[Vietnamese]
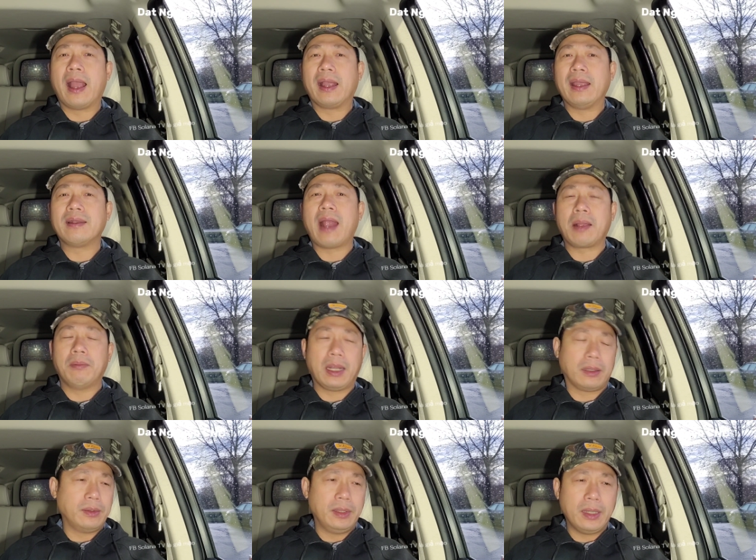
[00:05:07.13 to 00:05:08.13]
thằng Iran
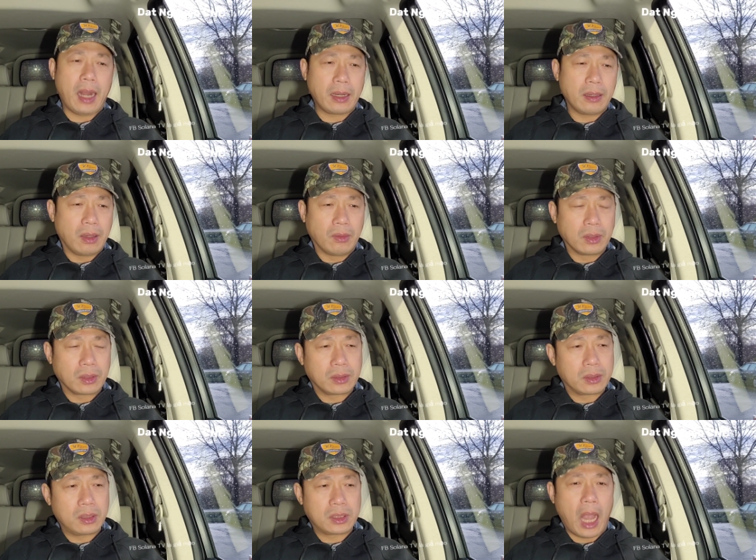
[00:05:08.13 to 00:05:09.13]
mà Iran nó đâu có
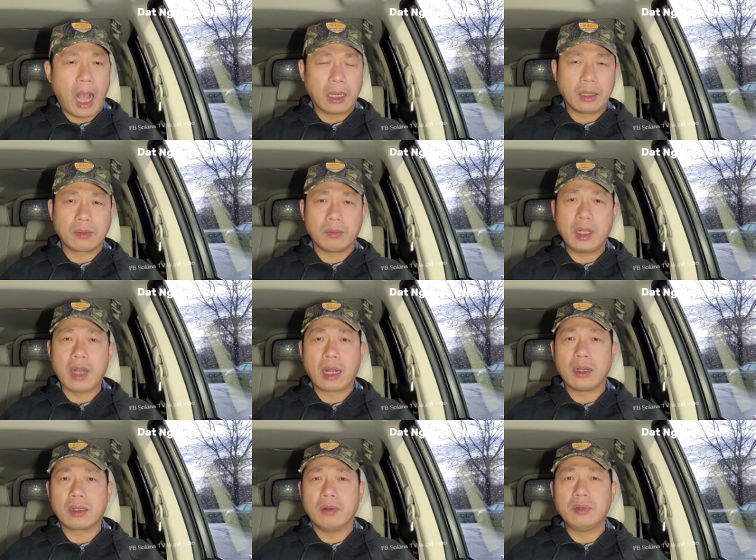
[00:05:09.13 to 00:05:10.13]
có sợ đâu
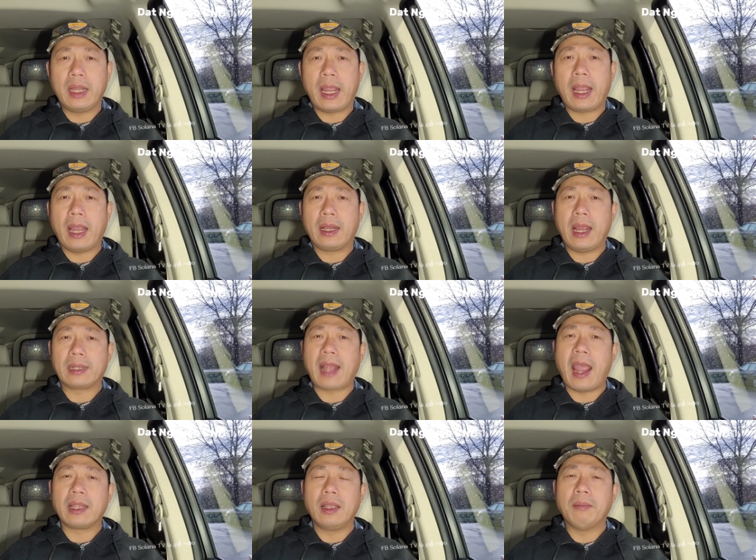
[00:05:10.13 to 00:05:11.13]
Iran nó cũng ngang ngang
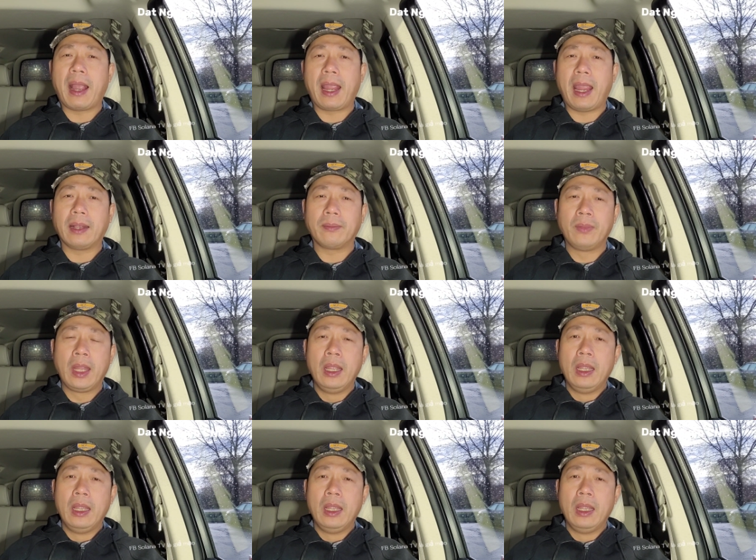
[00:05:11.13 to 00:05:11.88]
tàn như Bắc Hàn